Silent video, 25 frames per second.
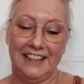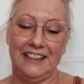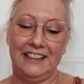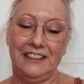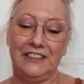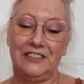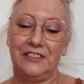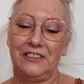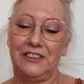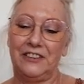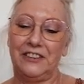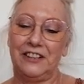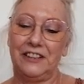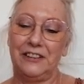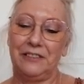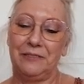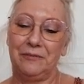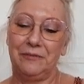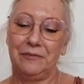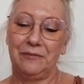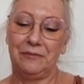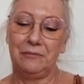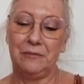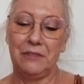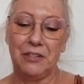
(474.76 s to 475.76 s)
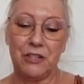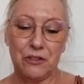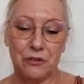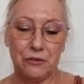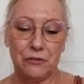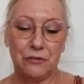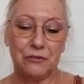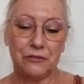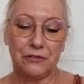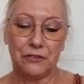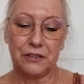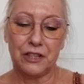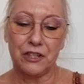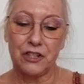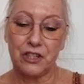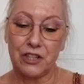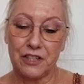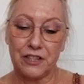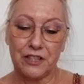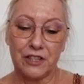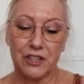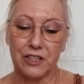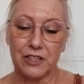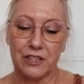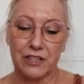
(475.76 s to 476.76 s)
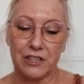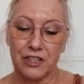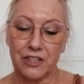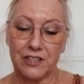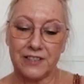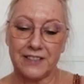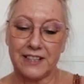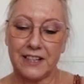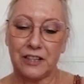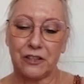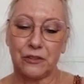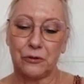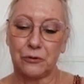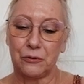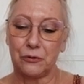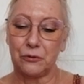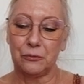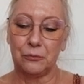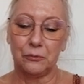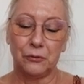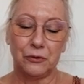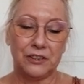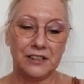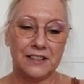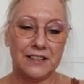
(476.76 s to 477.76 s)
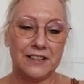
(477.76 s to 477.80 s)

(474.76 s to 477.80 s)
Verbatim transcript: Alors, mais je le fais, j'essaye que tout le monde